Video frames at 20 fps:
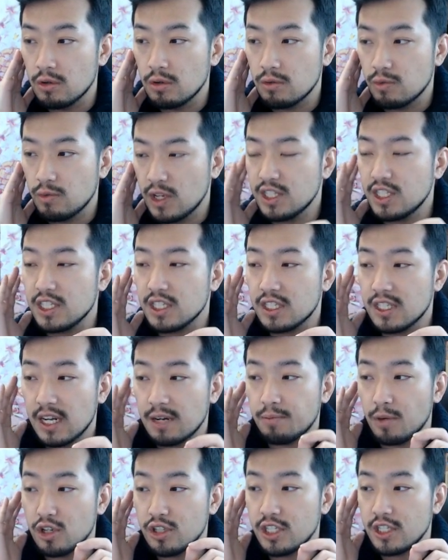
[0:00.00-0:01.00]
왠지
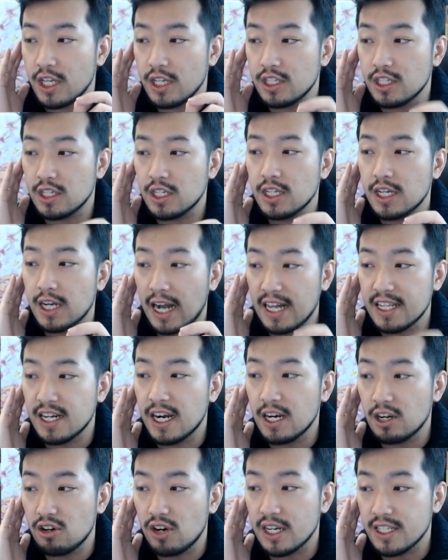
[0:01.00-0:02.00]
그냥 멀티태스킹이
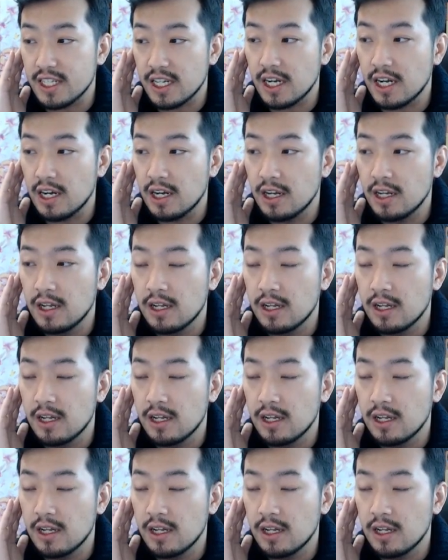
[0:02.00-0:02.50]
가능할 것 같잖아.